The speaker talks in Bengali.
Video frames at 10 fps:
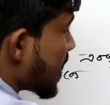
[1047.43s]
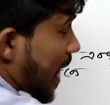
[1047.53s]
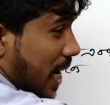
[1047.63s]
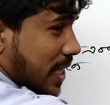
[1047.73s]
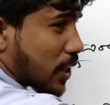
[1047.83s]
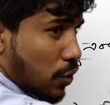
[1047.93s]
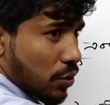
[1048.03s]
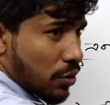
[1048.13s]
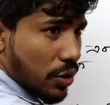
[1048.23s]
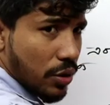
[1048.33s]
এই যে এস
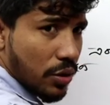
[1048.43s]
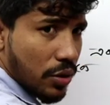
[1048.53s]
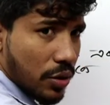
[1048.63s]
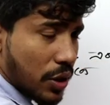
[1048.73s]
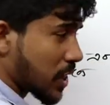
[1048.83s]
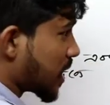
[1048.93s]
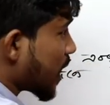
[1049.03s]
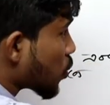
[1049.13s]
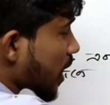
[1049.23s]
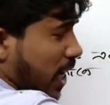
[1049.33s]
নোট
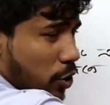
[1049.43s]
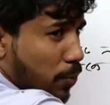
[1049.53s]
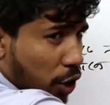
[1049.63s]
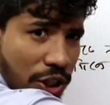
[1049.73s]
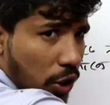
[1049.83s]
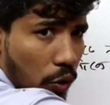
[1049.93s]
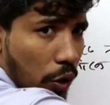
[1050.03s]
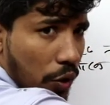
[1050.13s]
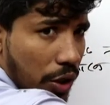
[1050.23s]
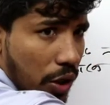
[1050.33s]
সে তো তার অ্যাকশন প্রোটেকশন
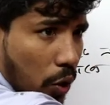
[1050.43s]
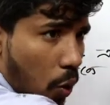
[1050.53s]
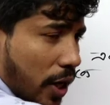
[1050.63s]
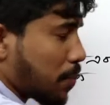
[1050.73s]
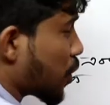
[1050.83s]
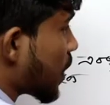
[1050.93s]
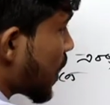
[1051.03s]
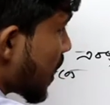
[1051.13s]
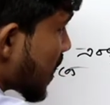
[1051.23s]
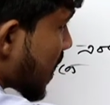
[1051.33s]
করলোই করার পরে
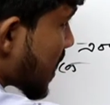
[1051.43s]
সে